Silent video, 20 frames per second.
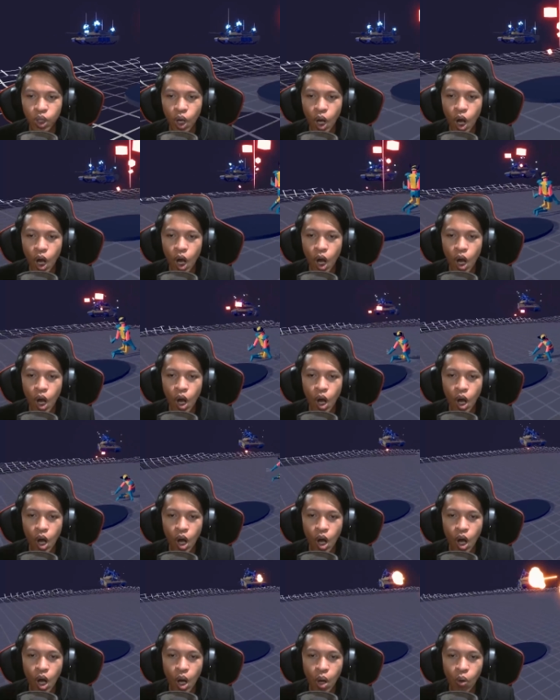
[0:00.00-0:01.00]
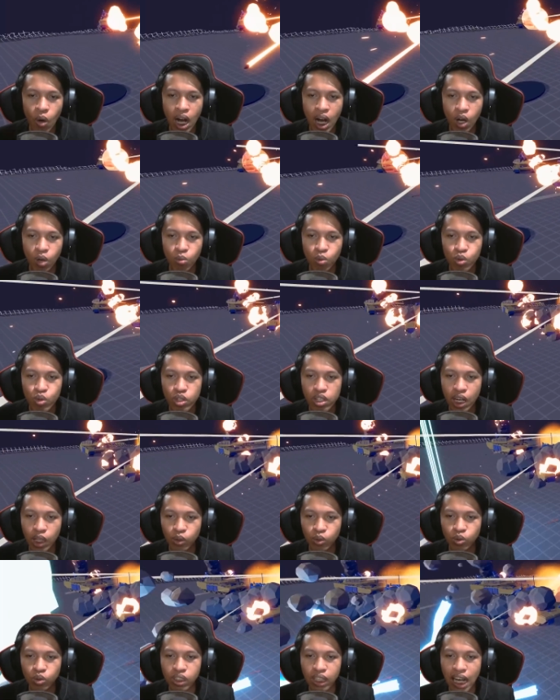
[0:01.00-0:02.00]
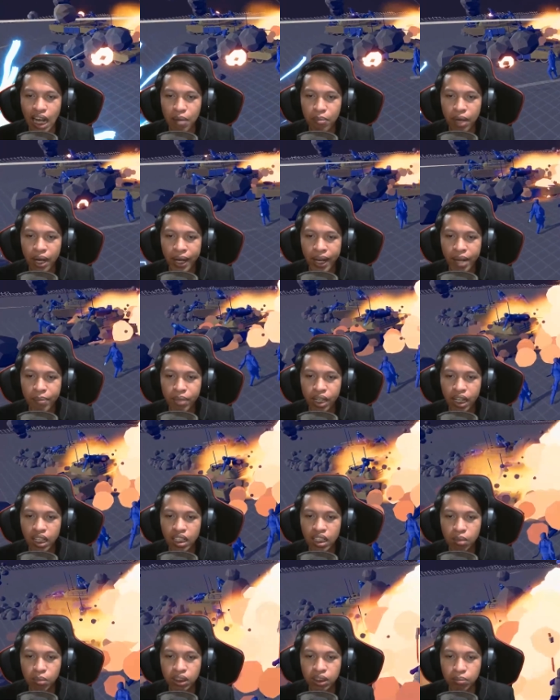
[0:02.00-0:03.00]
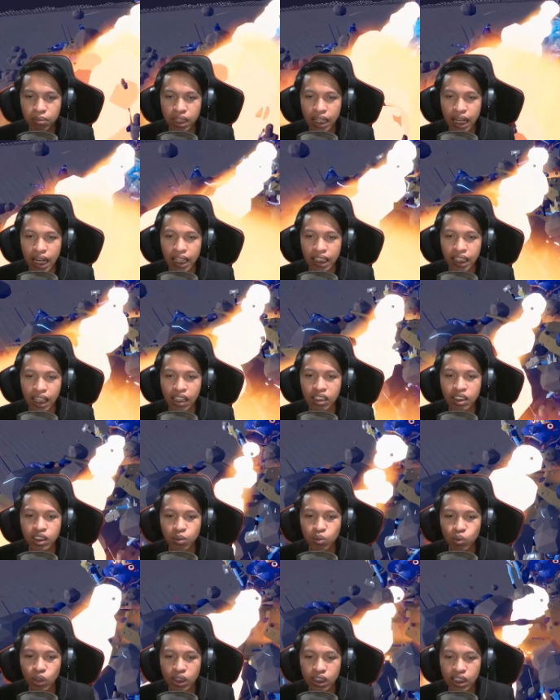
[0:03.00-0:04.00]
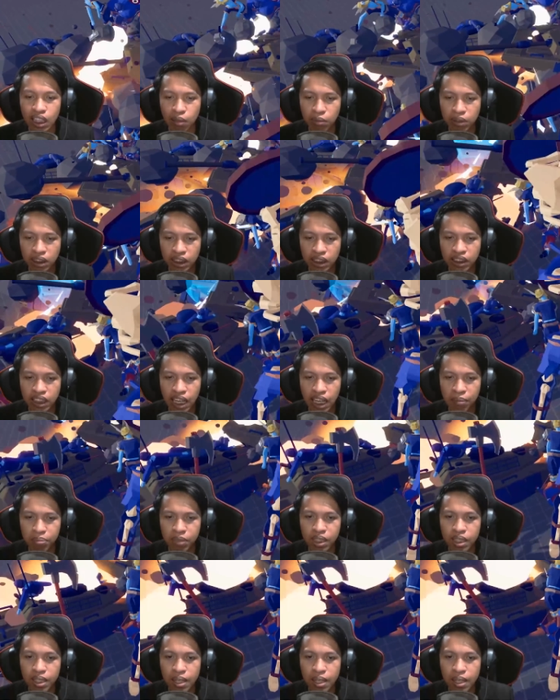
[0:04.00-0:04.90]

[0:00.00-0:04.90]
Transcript: go. Wow, musuhnya langsung ramai. Apakah dia bisa meratakan semuanya dalam sekejap?